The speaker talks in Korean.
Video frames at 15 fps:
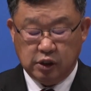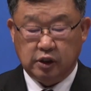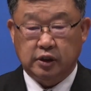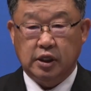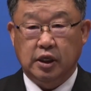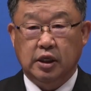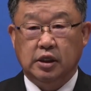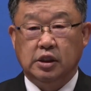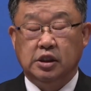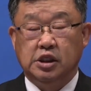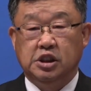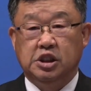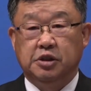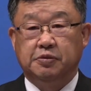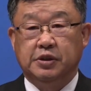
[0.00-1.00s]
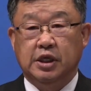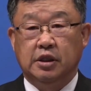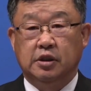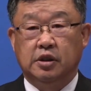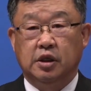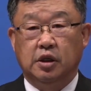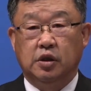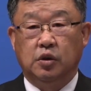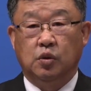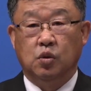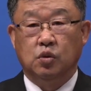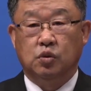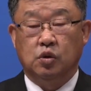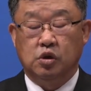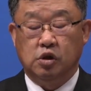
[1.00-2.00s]
때 20센트의
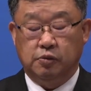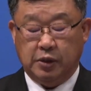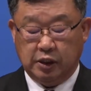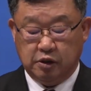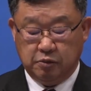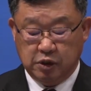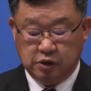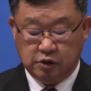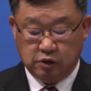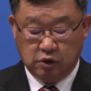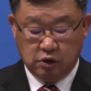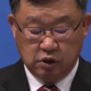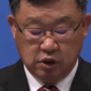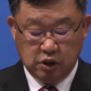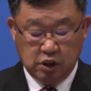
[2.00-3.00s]
용돈을 받으면서